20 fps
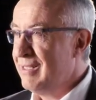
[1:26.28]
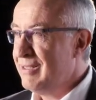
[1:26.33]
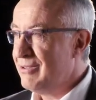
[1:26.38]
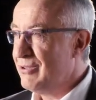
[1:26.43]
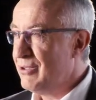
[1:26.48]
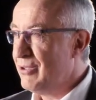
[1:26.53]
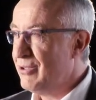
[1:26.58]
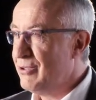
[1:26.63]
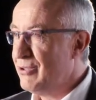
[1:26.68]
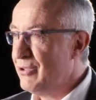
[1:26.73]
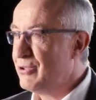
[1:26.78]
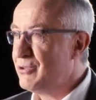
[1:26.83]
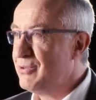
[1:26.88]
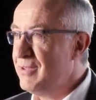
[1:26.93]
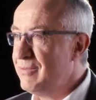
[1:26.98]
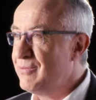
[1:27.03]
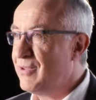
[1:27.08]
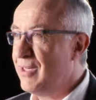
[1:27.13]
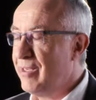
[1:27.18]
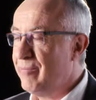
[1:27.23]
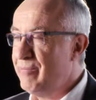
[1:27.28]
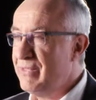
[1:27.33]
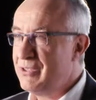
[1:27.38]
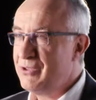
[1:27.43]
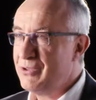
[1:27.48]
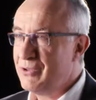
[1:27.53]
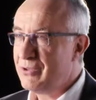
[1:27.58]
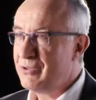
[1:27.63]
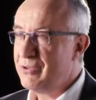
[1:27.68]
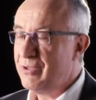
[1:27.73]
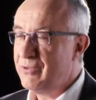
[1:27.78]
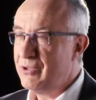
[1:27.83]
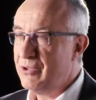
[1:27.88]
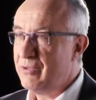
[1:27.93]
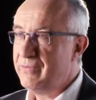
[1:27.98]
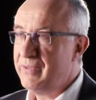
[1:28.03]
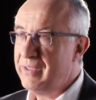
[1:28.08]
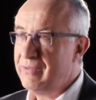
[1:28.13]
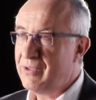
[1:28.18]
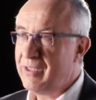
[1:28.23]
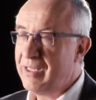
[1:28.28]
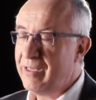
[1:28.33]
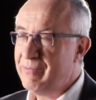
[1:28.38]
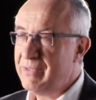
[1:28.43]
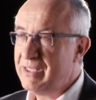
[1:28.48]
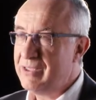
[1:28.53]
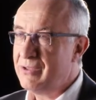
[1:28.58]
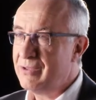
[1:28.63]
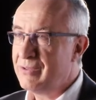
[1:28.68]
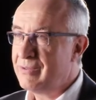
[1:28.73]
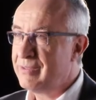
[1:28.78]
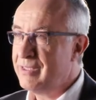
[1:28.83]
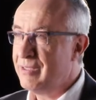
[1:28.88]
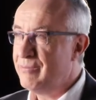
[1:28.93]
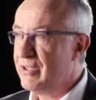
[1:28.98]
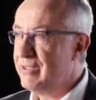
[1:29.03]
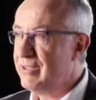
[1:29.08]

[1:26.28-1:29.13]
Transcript: de, suivre la mission, de, vivre la mission, des